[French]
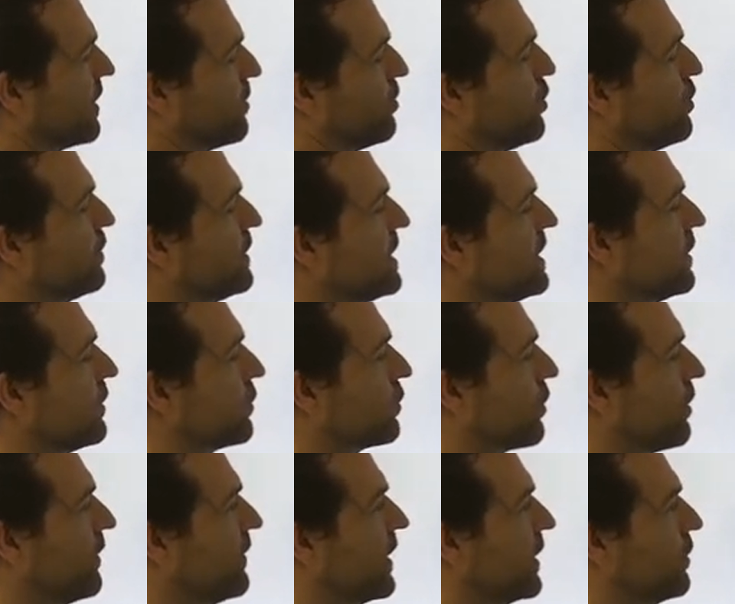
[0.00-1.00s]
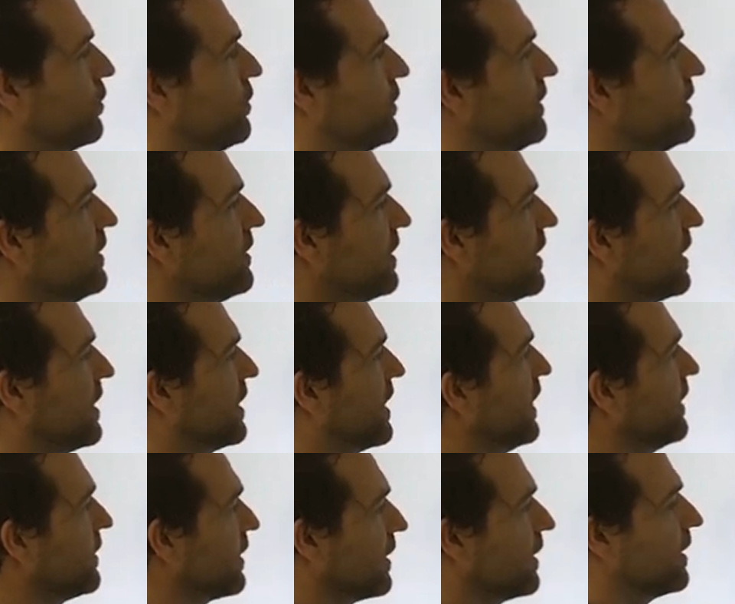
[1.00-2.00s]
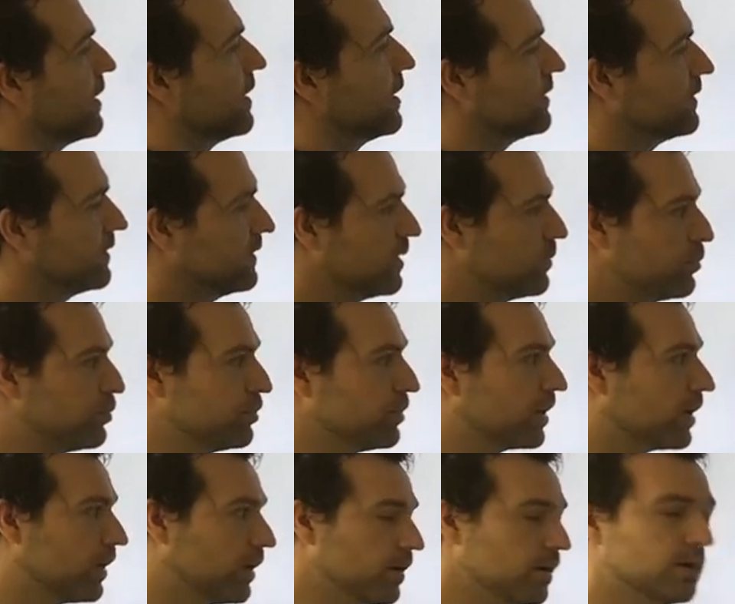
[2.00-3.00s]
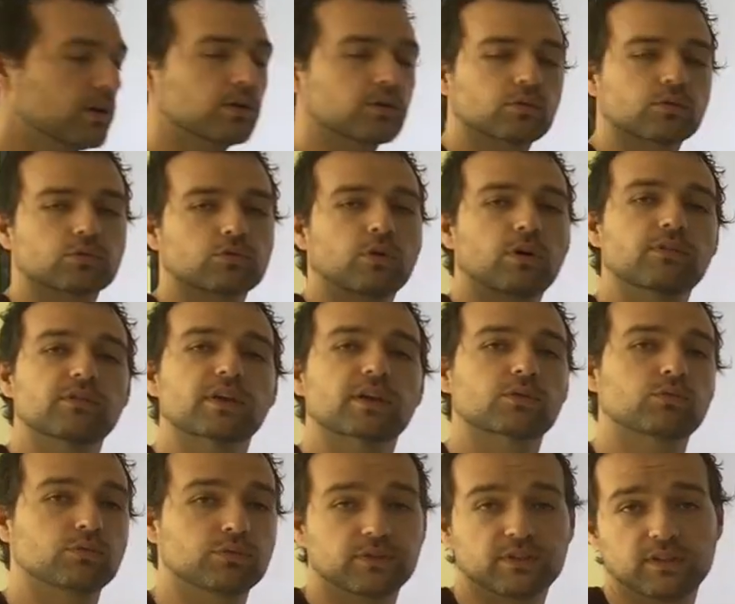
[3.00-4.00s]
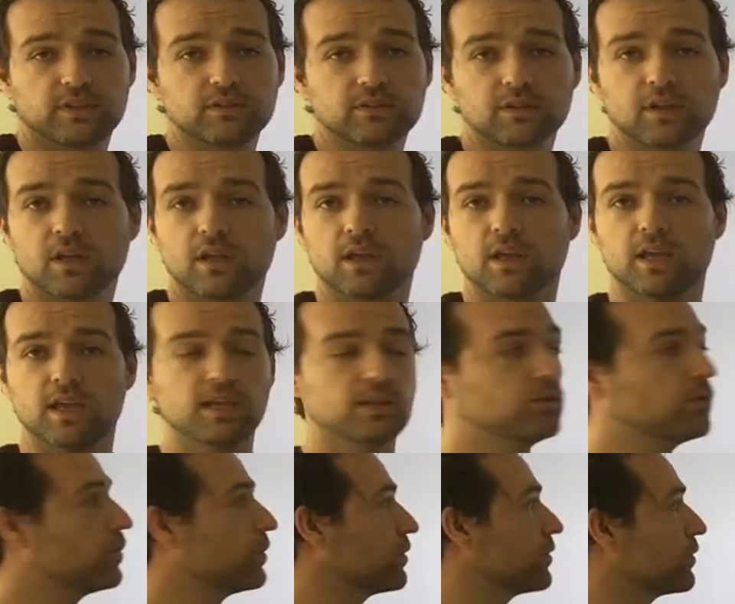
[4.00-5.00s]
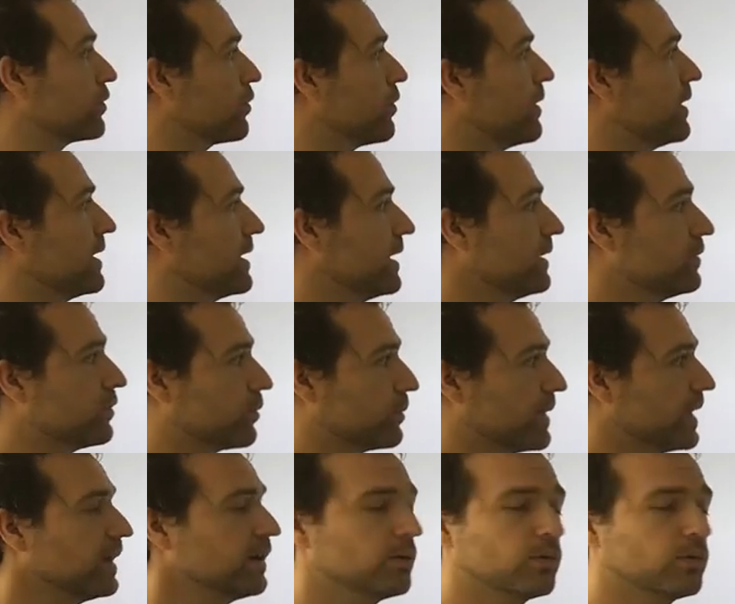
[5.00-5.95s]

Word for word: c'est plus petit que 3,6 et 4 c'est plus grand que 3,6 et donc 3 et 4 sont bien